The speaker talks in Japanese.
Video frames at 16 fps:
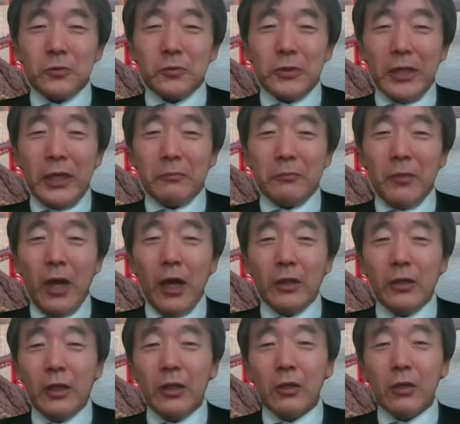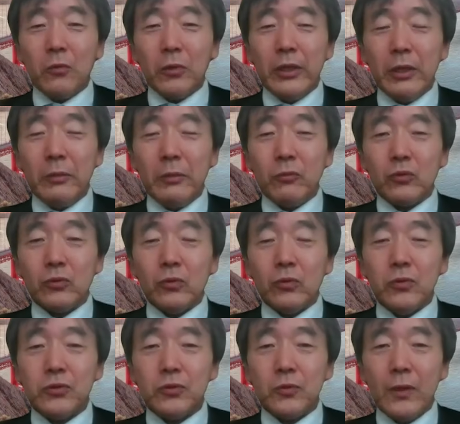うことで、これね、もう
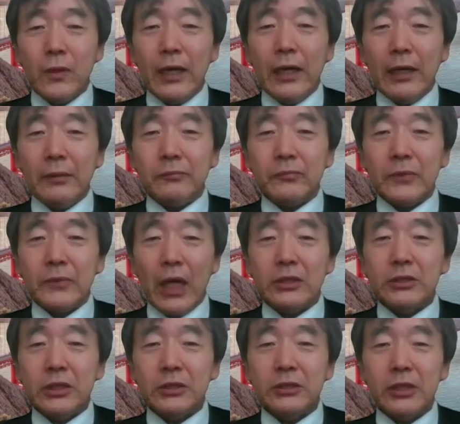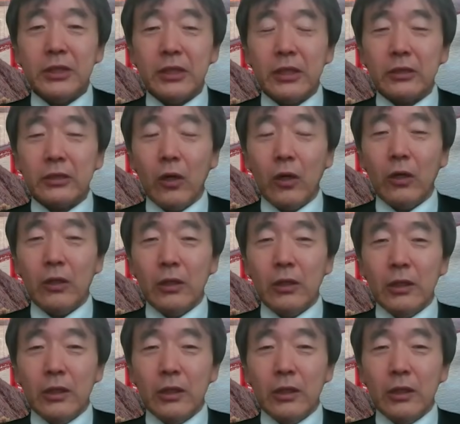当初は大接戦だと。